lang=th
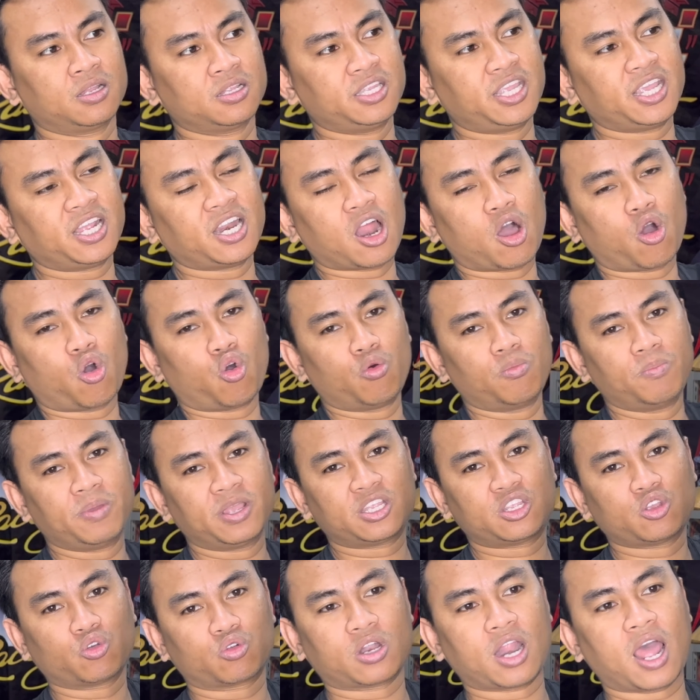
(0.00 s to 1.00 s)
ยิ่งเรามี
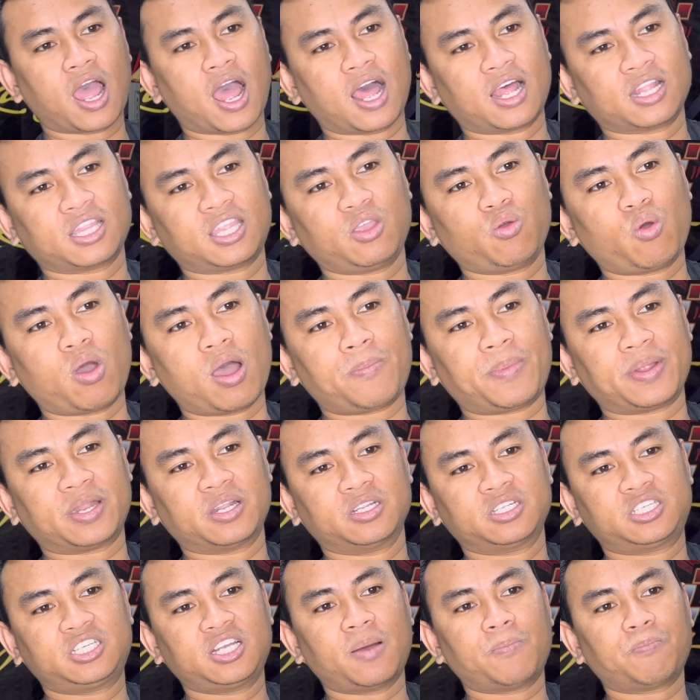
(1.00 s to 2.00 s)
จุดที่ว่าเป็น
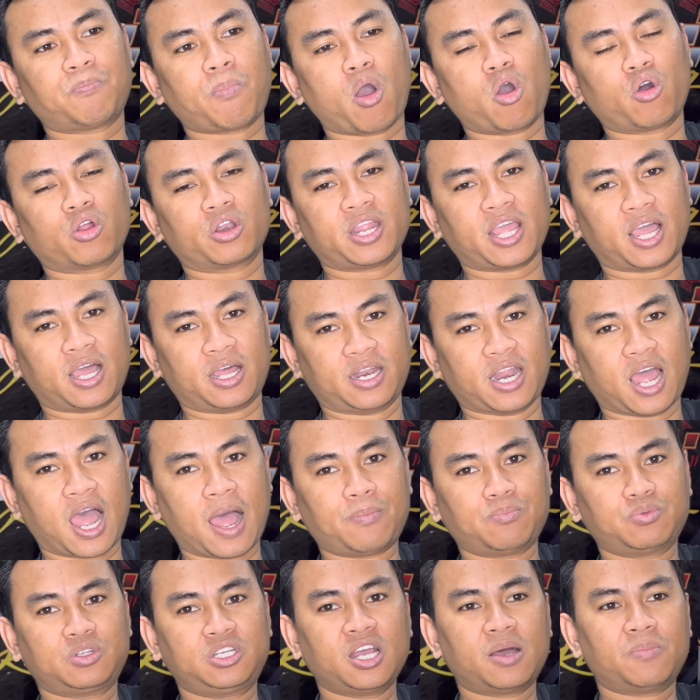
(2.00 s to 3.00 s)
เชื่อมป้องเนี่ยนะค
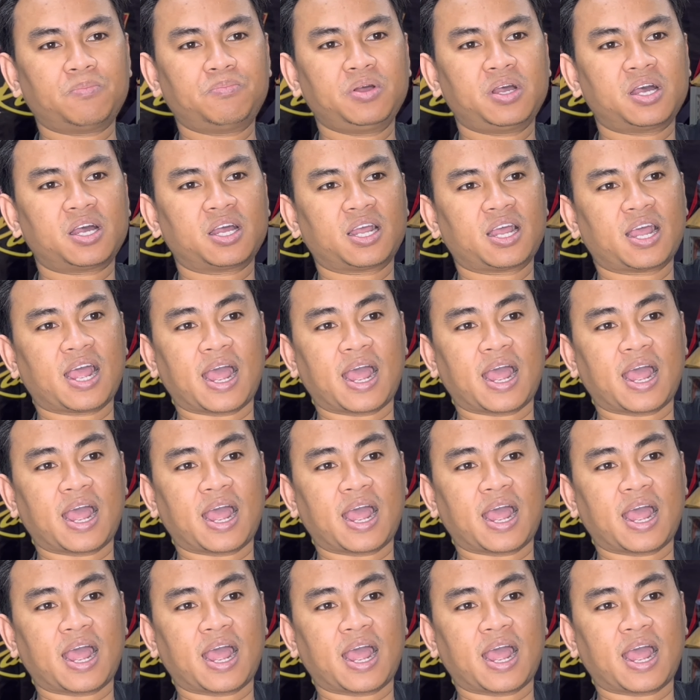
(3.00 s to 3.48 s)
รับ เชื่อมเพื่อ